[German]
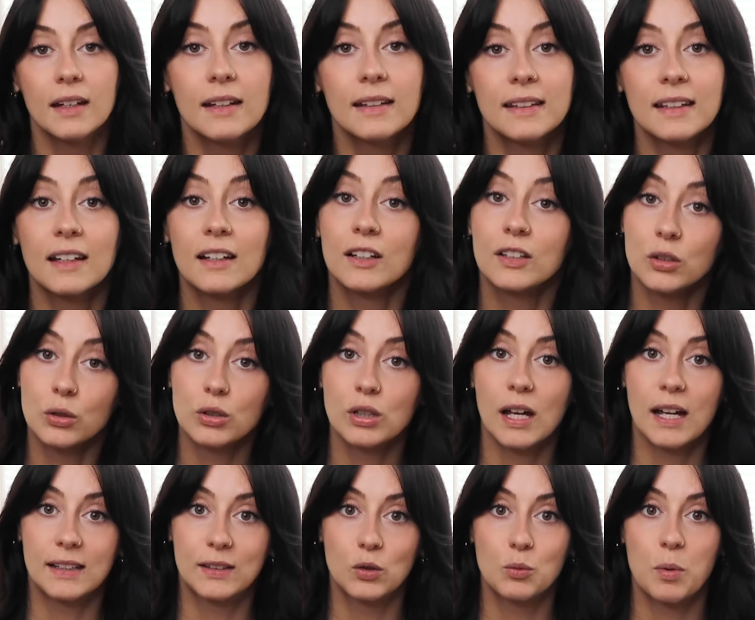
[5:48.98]
ihnen ist ihre
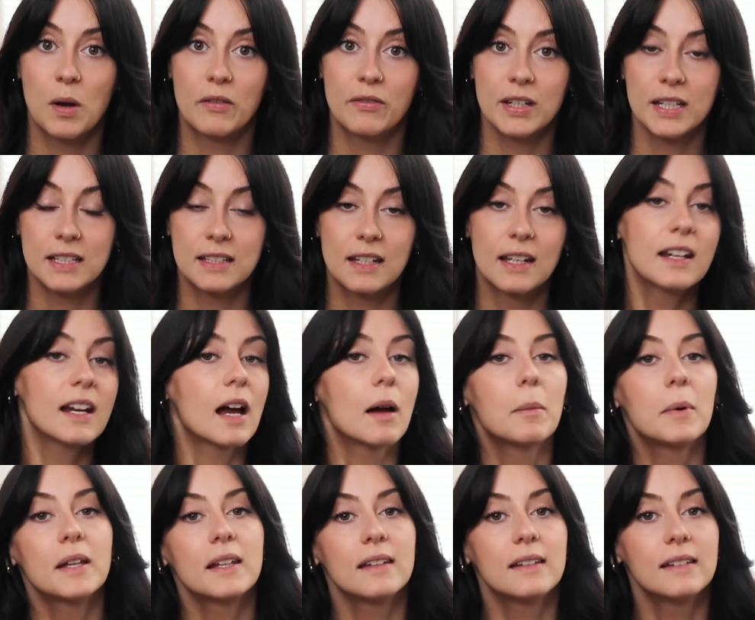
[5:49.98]
Gesundheit super wichtig,
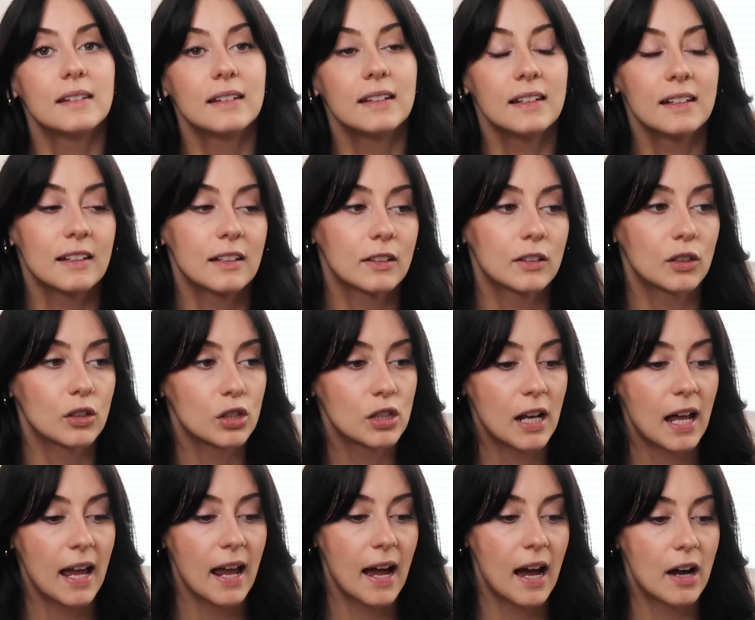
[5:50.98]
aber ihnen ist noch
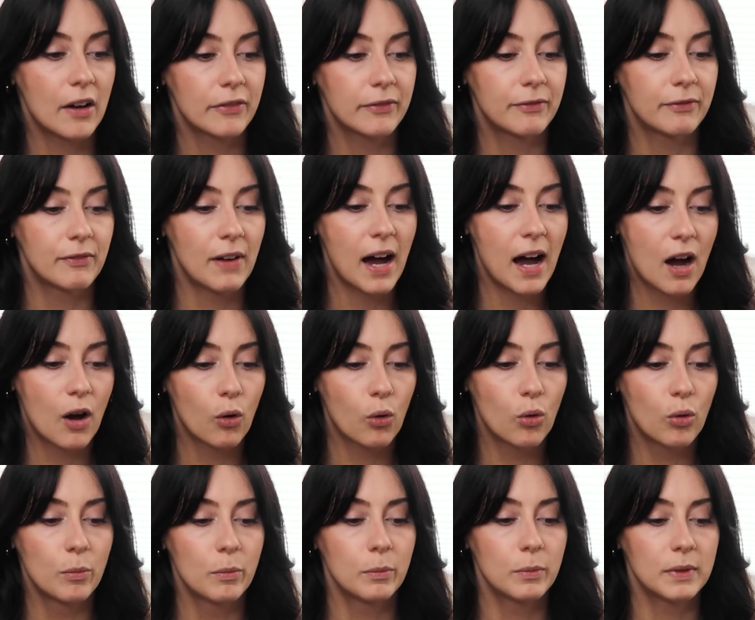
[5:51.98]
schleierhaft,
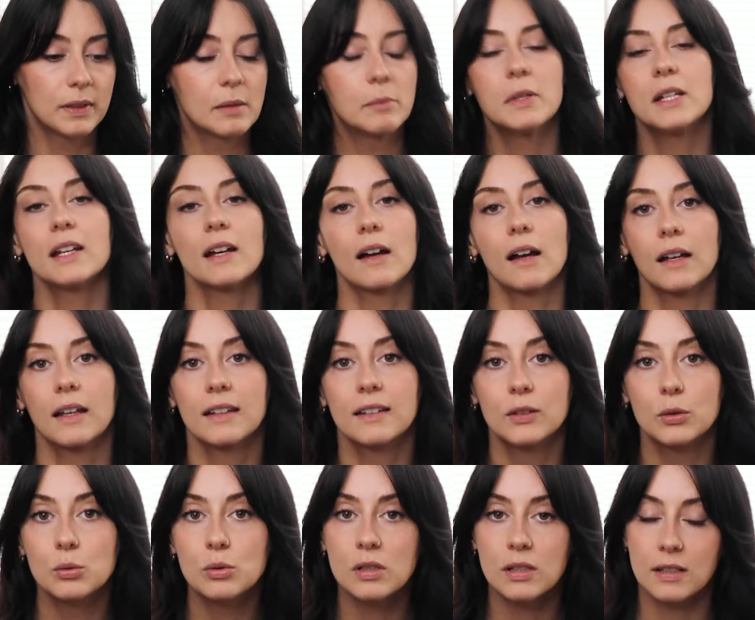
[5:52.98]
warum sie mit ihrer
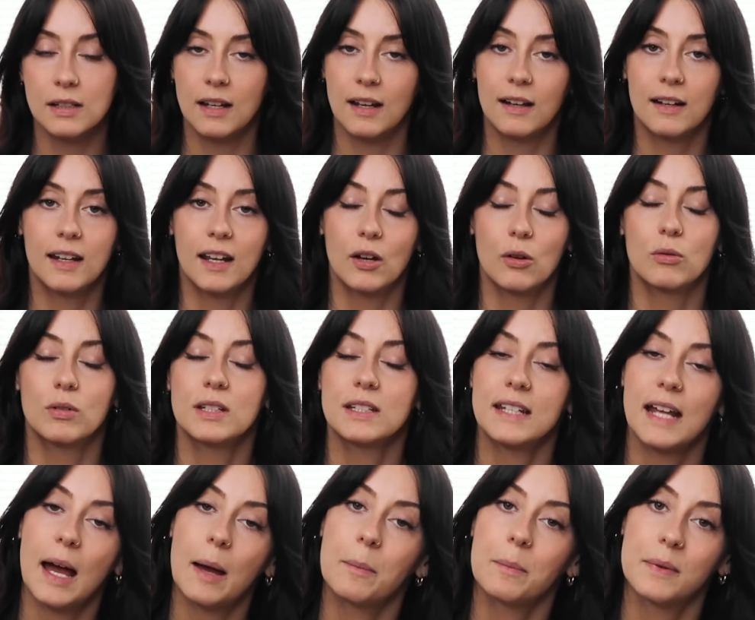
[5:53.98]
gesunden Ernährung
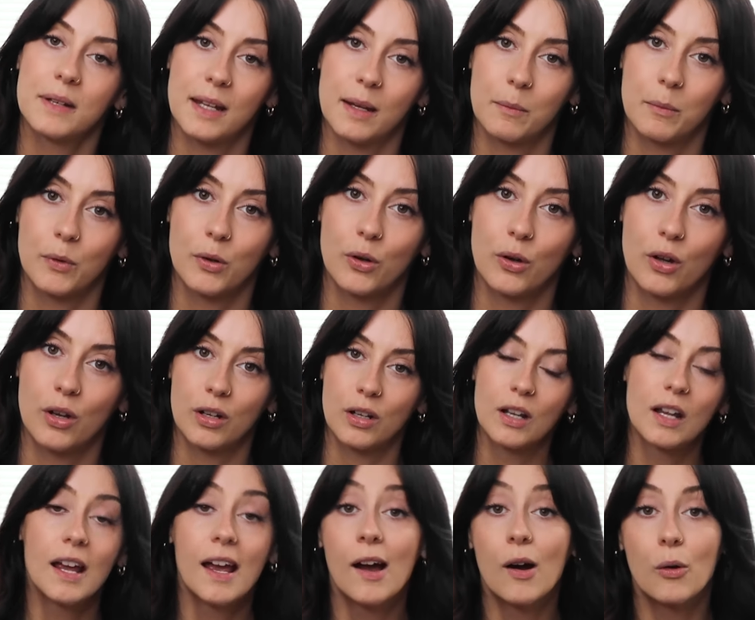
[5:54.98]
nicht abnehmen können.
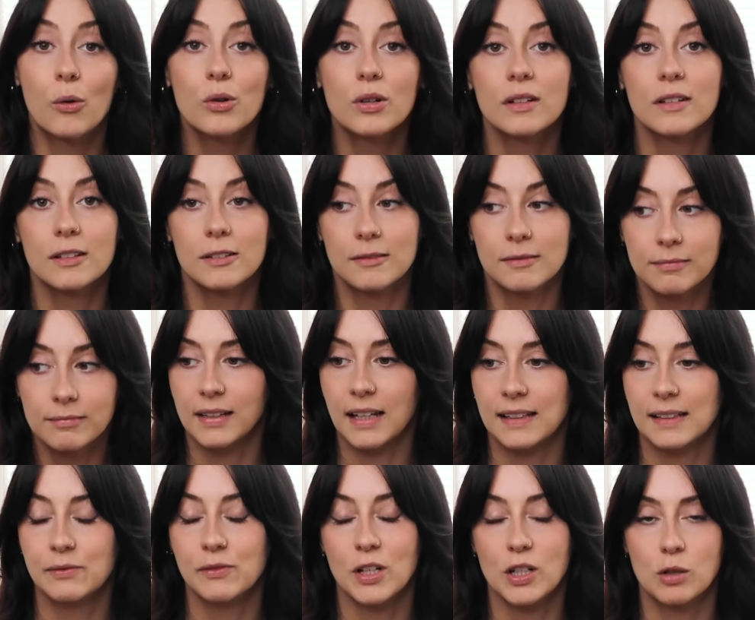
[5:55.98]
Und
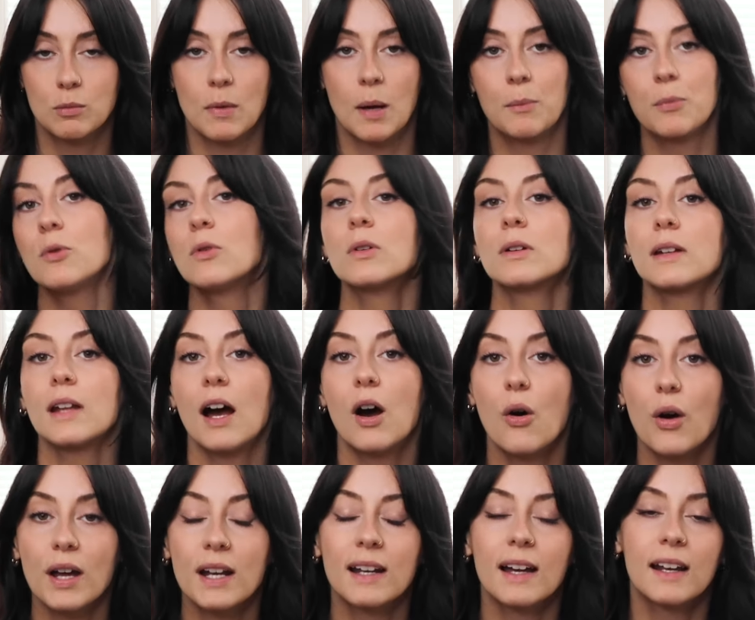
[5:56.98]
da sind wir auch schon beim Punkt,
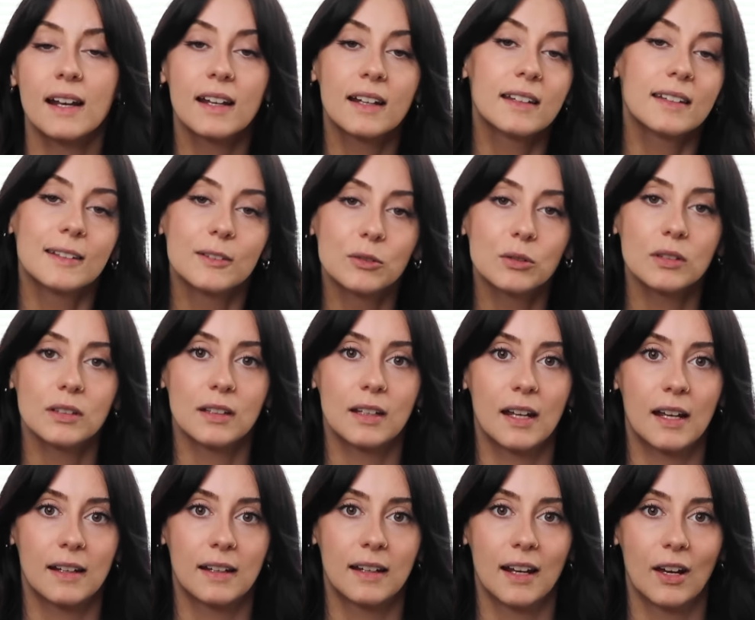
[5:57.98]
auch in einer
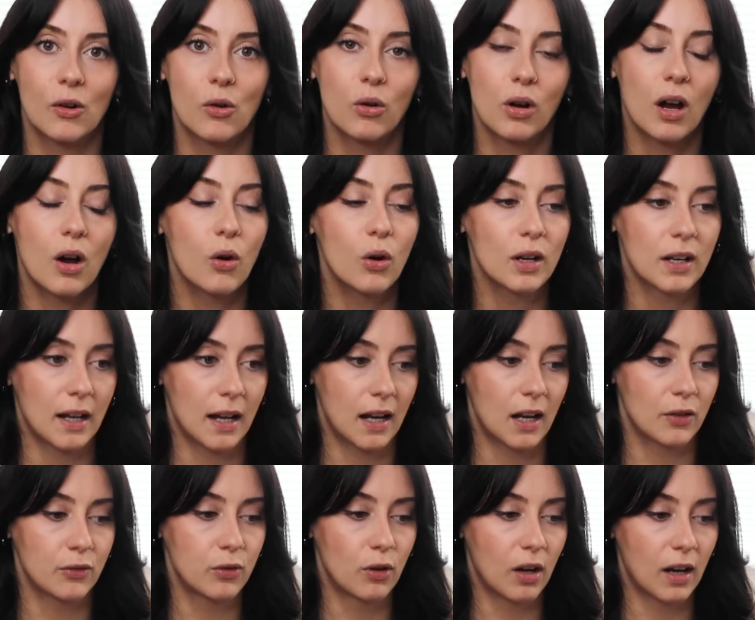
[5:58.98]
gesunden Ernährung, auch in
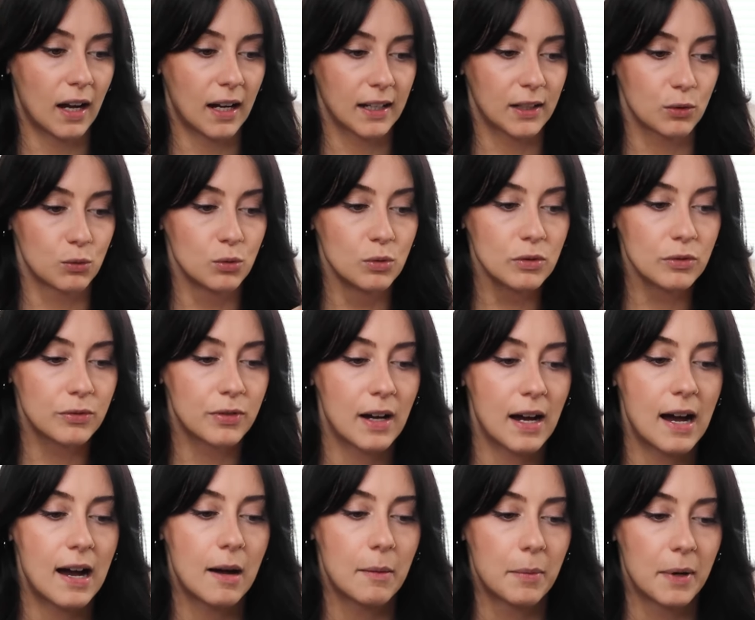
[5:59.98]
einer vorrangig
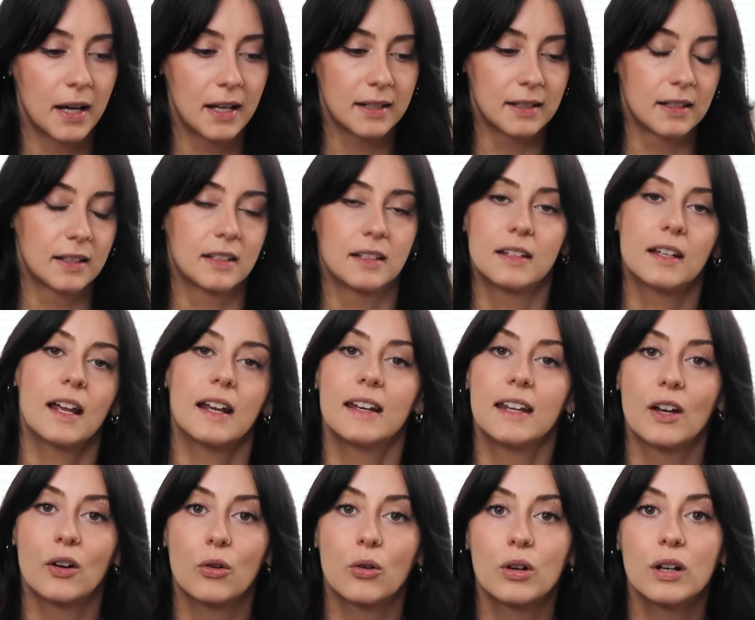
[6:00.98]
unverarbeiteten
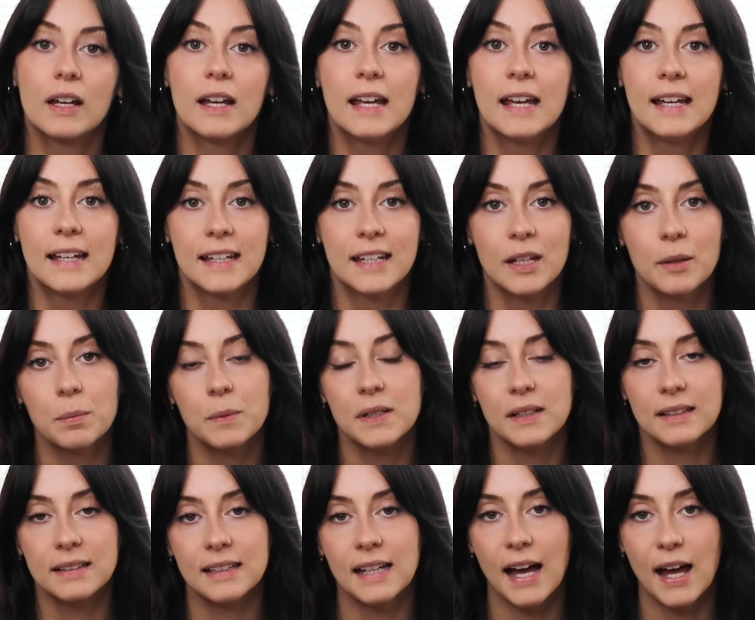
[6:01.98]
Ernährung
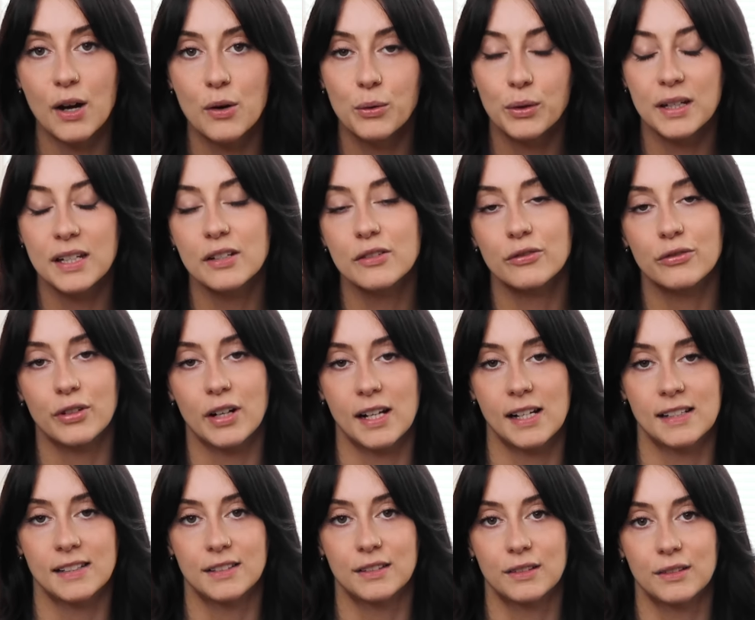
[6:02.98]
gibt es
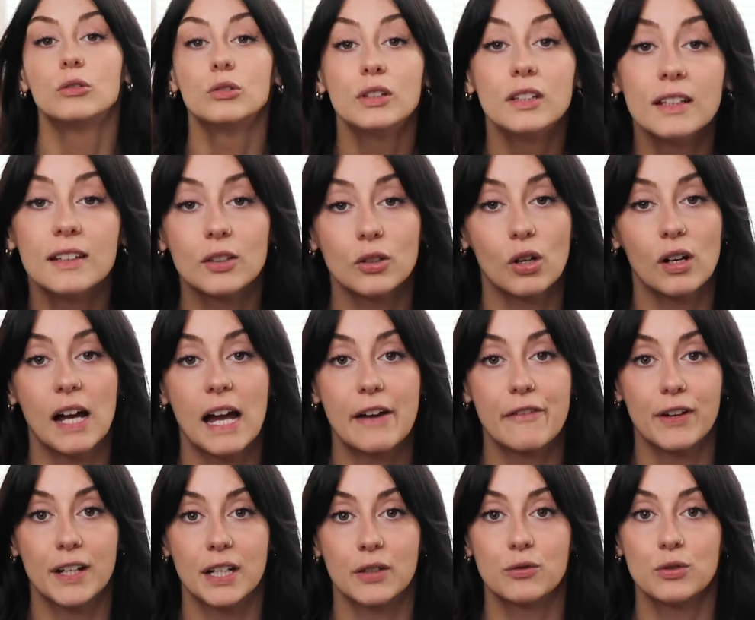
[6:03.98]
Kalorienfallen. Und die sorgen einfach